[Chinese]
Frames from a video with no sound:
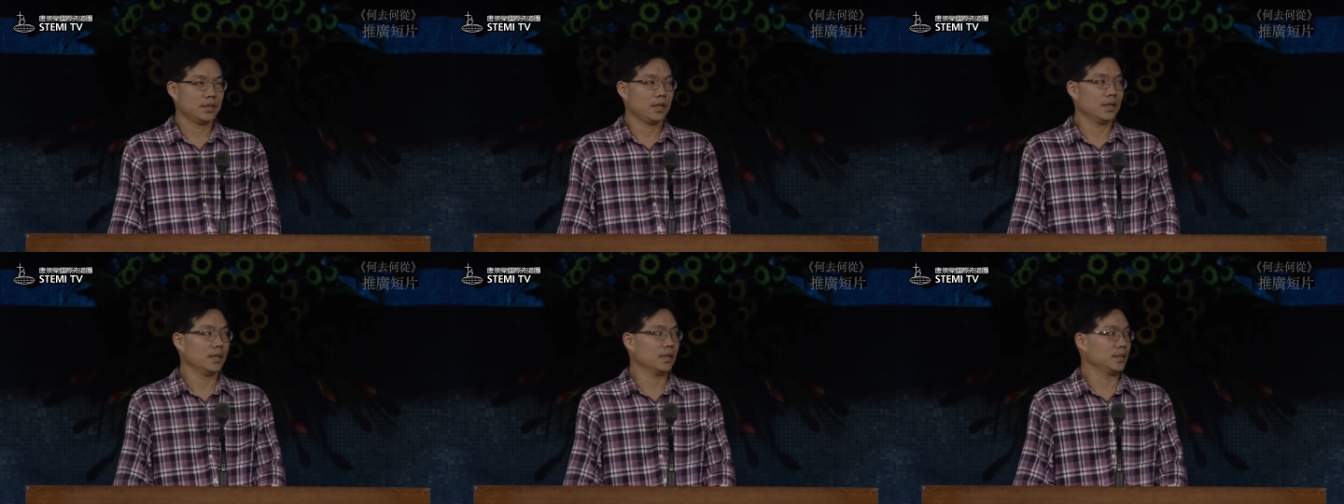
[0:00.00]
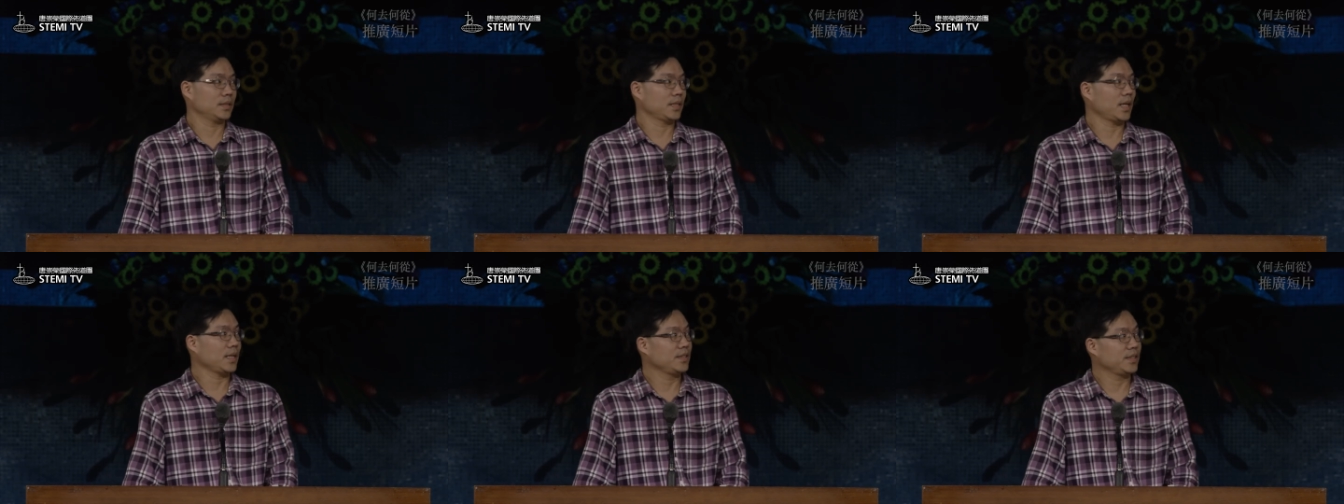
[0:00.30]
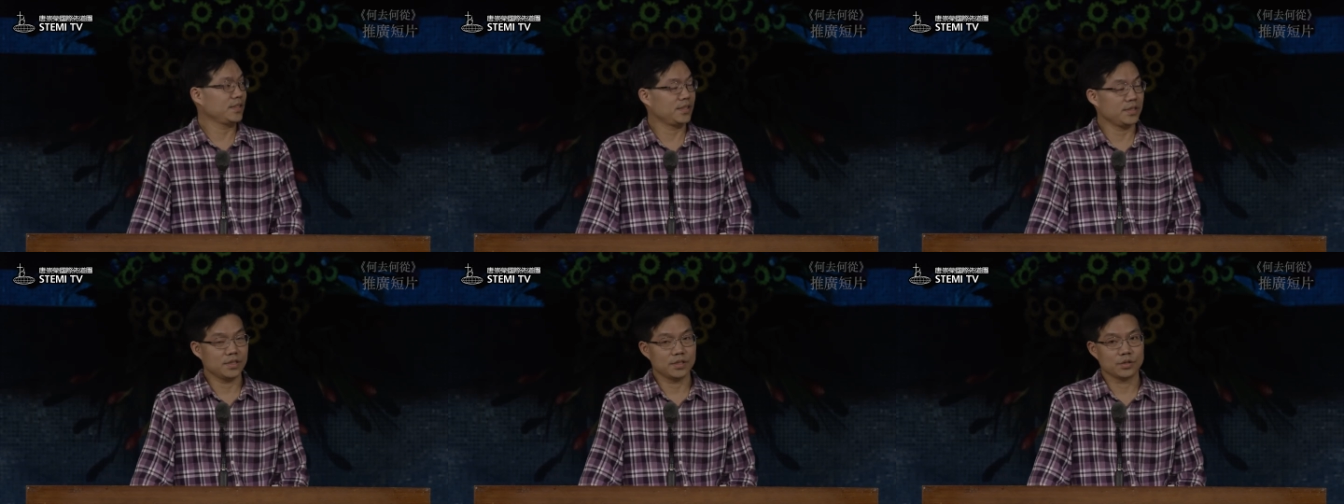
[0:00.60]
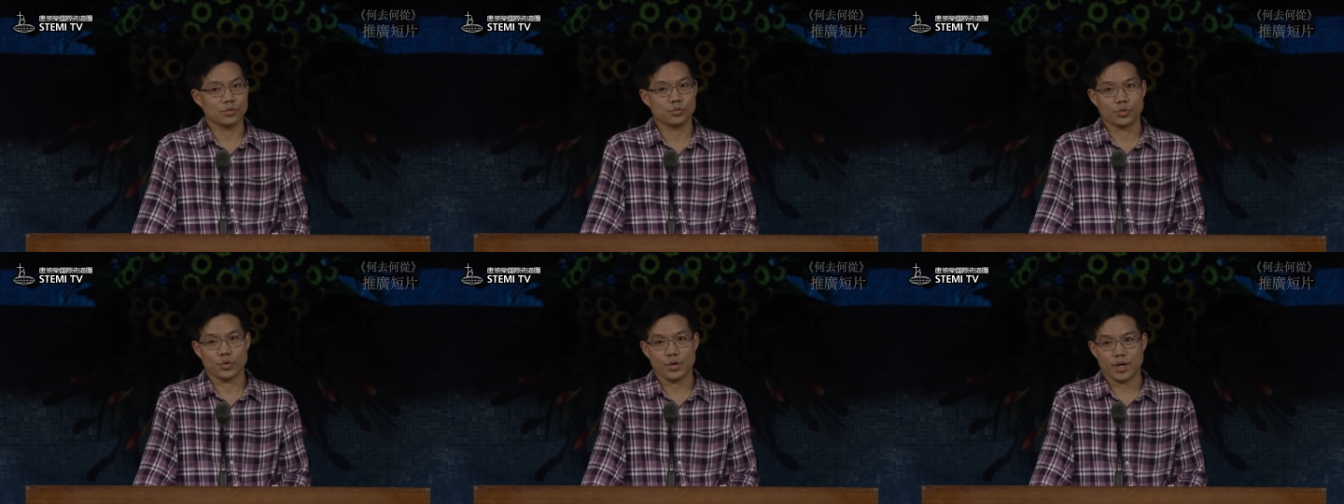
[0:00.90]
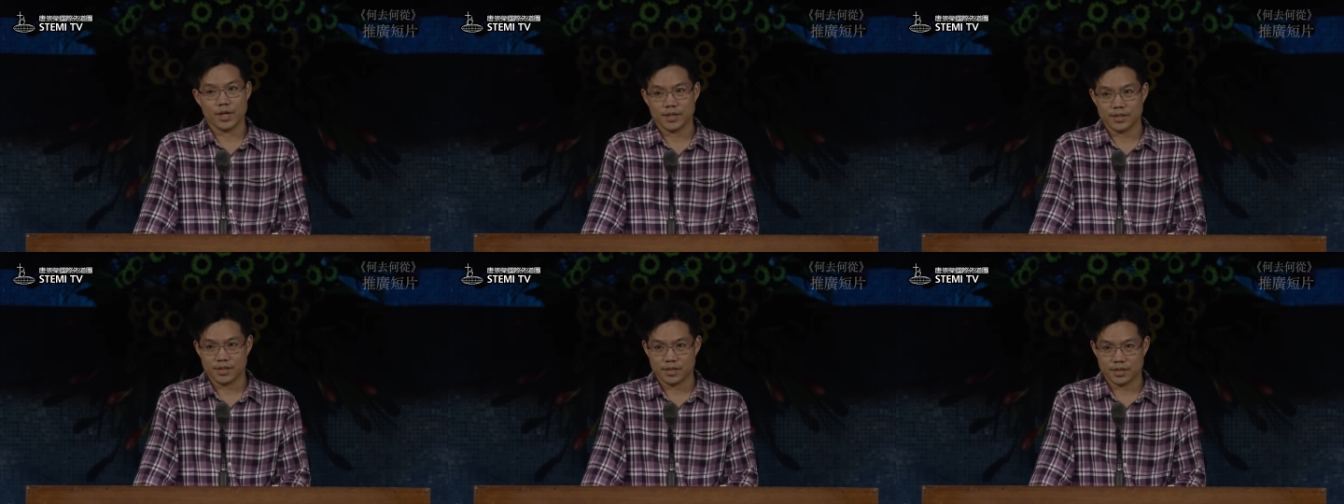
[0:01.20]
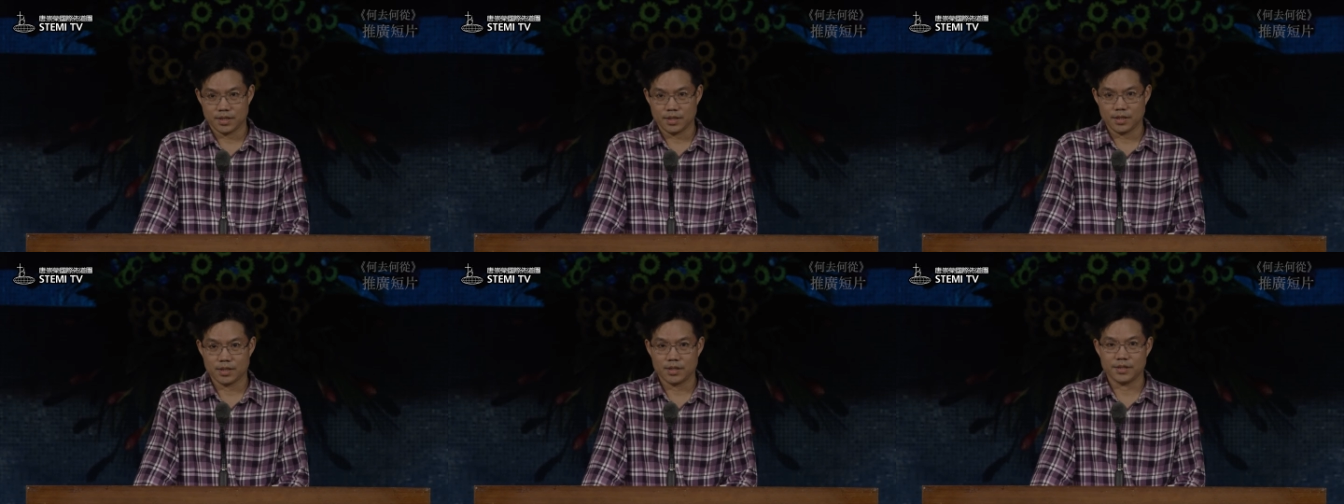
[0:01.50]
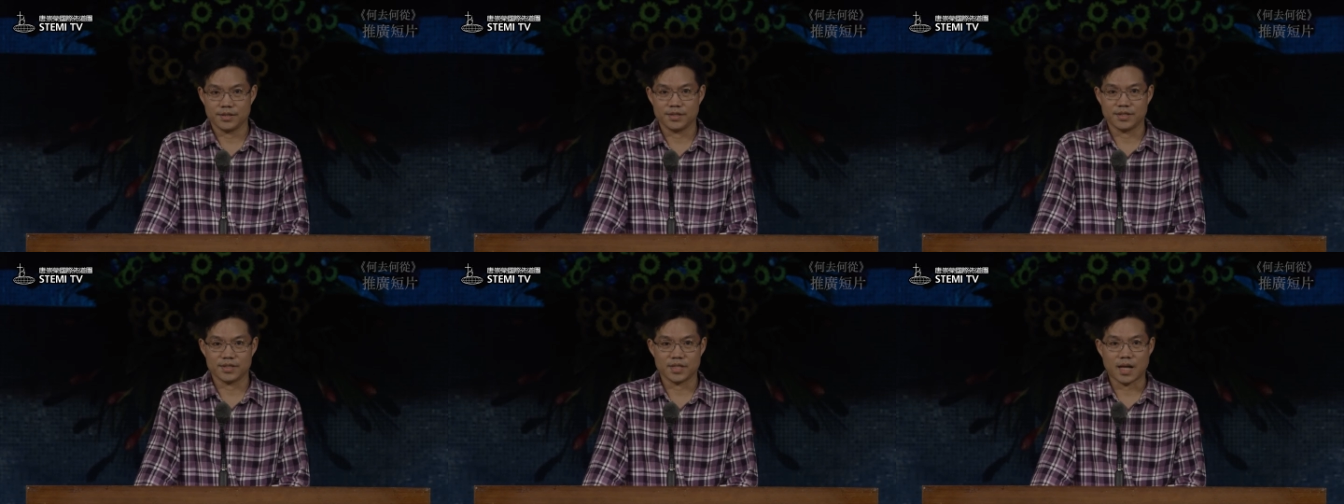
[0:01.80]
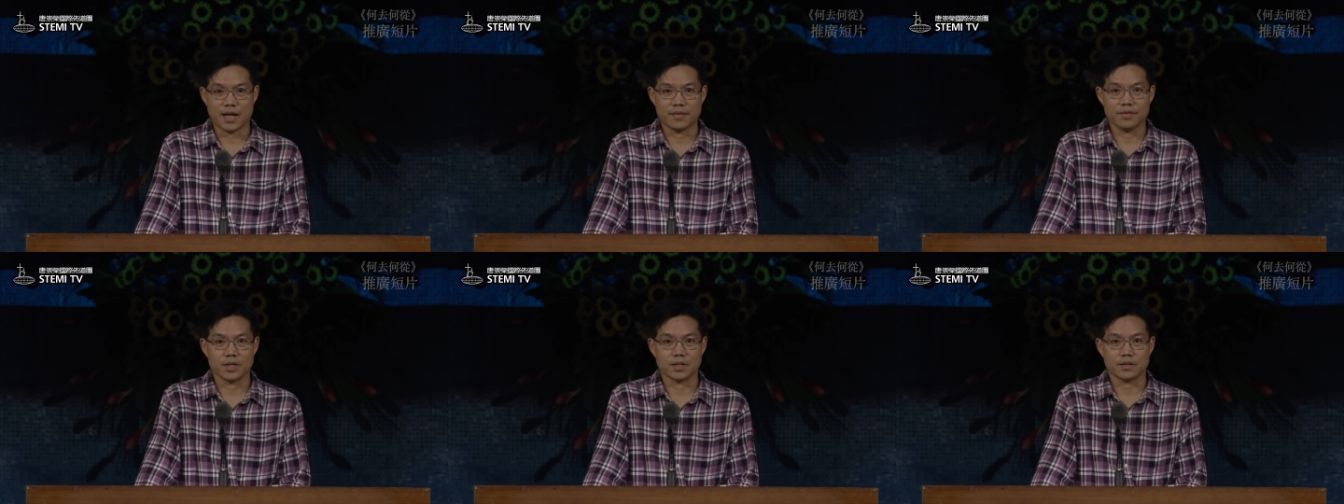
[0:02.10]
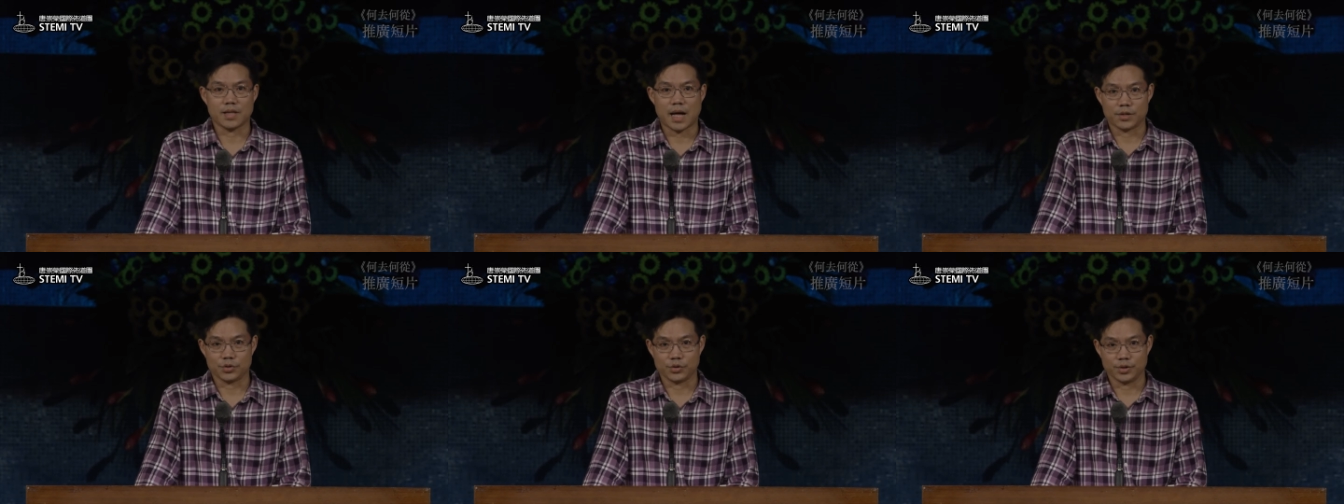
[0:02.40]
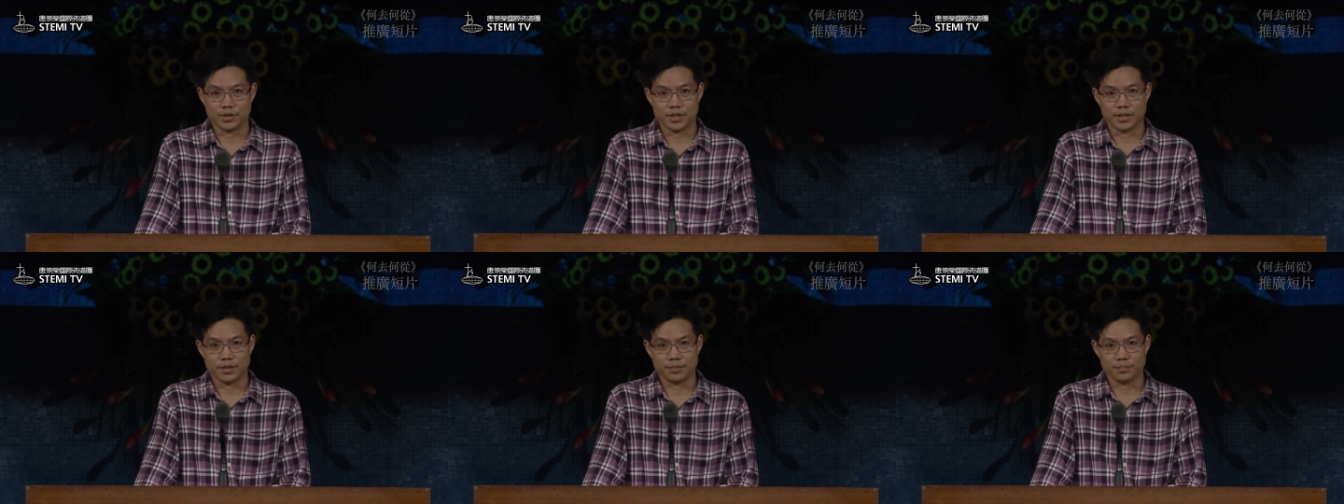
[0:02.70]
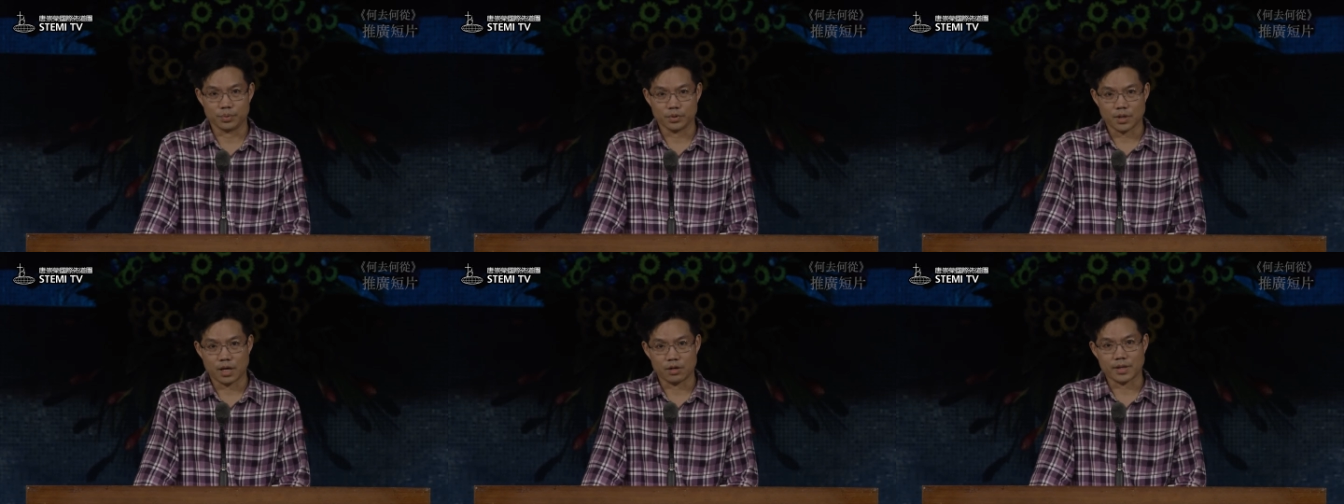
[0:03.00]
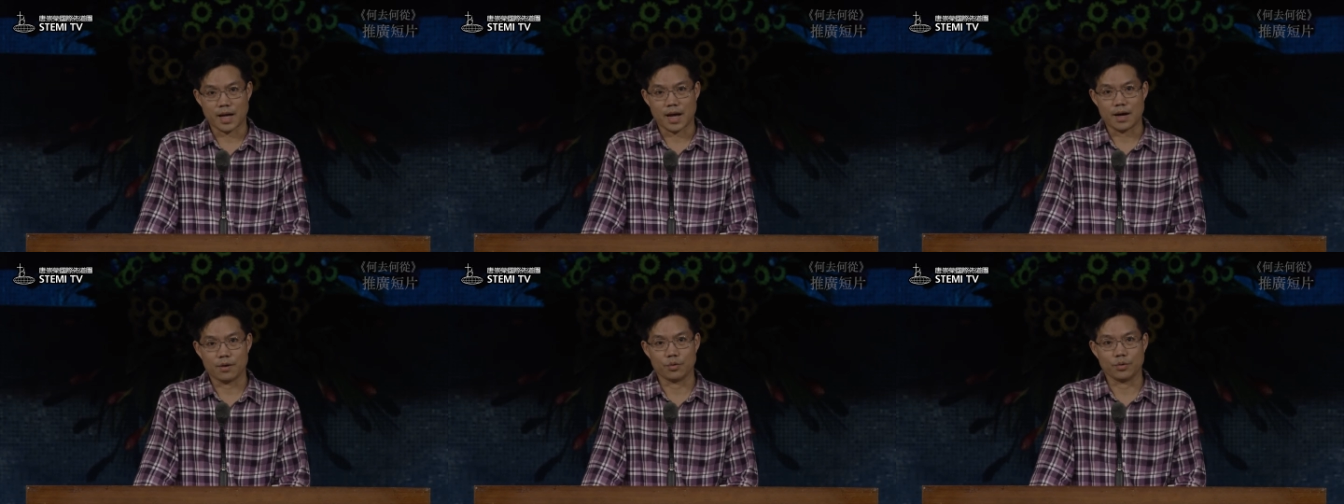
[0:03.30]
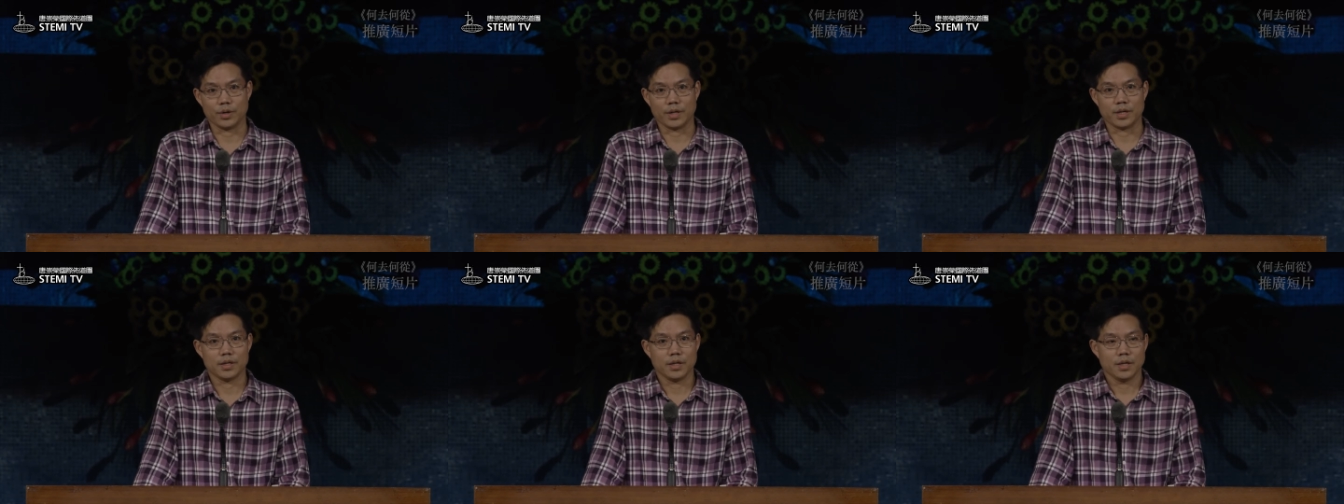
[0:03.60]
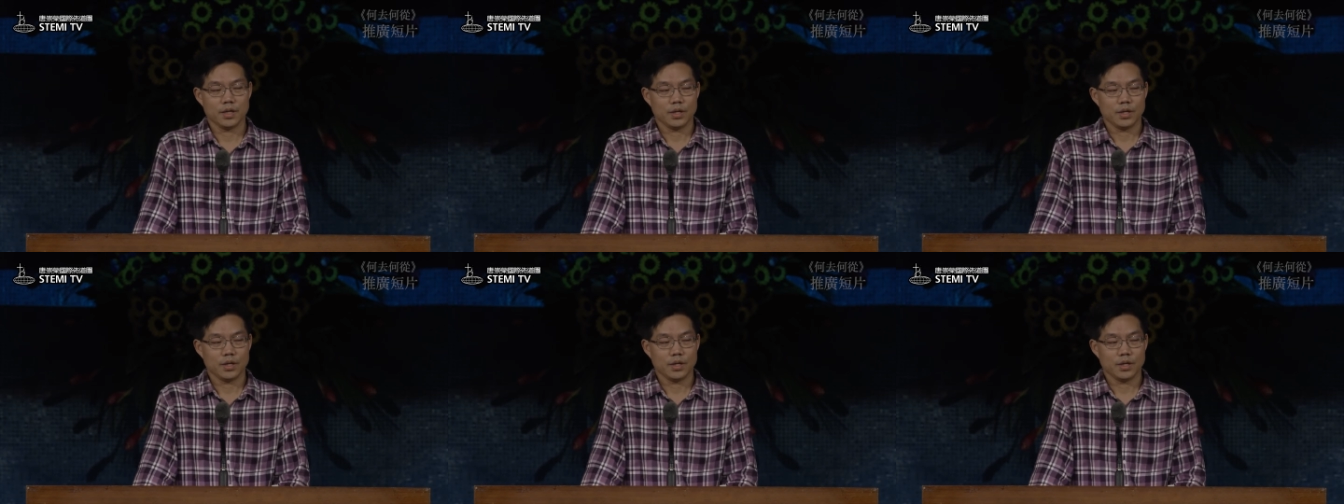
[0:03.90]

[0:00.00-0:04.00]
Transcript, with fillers: 呃，这一次五月二十二、二十三的大学生的布道大会，